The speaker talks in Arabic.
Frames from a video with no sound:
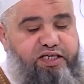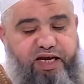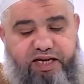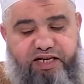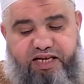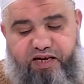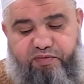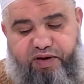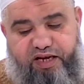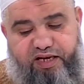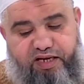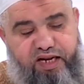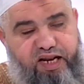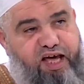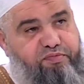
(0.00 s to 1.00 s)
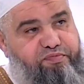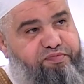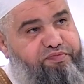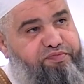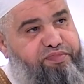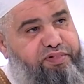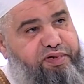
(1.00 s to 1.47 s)
يعني ينبغي للأب
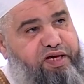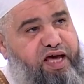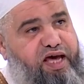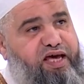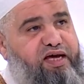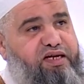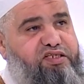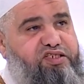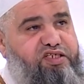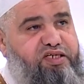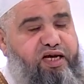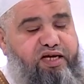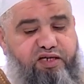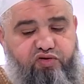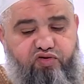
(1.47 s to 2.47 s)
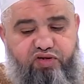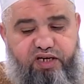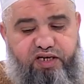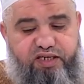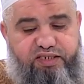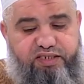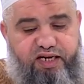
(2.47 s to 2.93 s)
أقل شيء أن
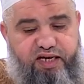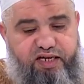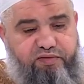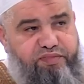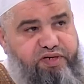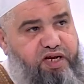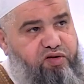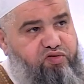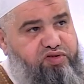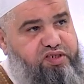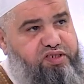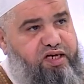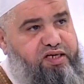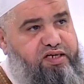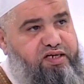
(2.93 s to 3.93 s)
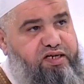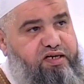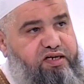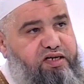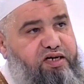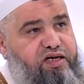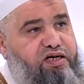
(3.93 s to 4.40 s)
يدرس ابنه الصغير
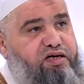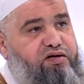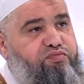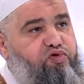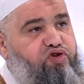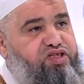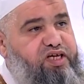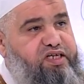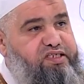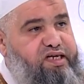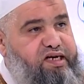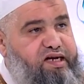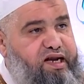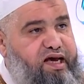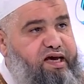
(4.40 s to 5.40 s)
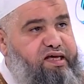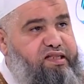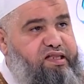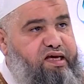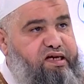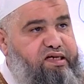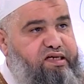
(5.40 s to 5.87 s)
مختصر
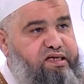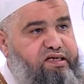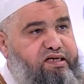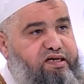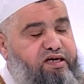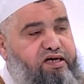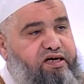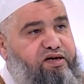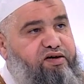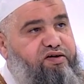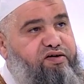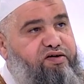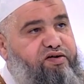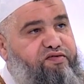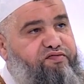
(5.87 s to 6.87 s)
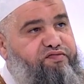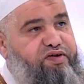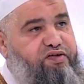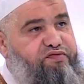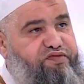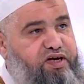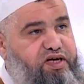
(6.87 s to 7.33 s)
الأخضر في
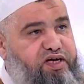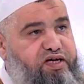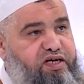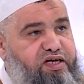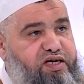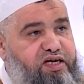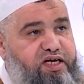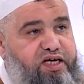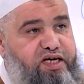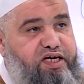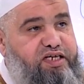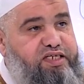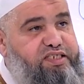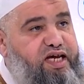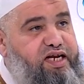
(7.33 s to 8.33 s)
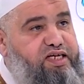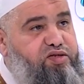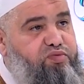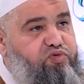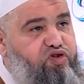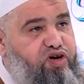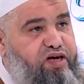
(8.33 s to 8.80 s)
الفقه رسالة
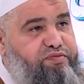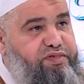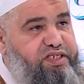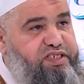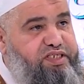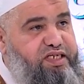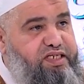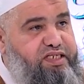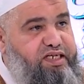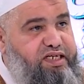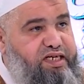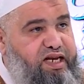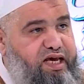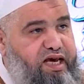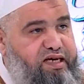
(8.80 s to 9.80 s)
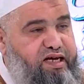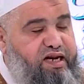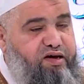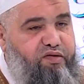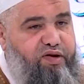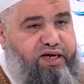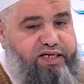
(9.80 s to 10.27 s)
ابن أبي زيد
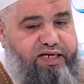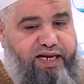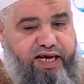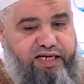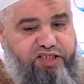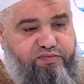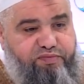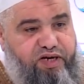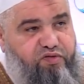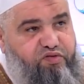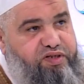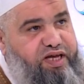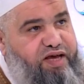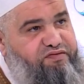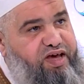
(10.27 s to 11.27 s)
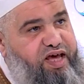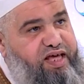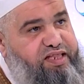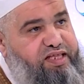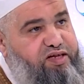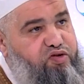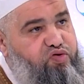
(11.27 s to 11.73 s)
القيرواني العشماوية
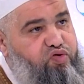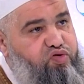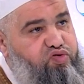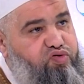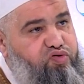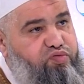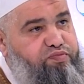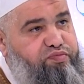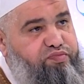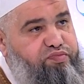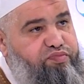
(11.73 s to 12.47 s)
فهذه الكتب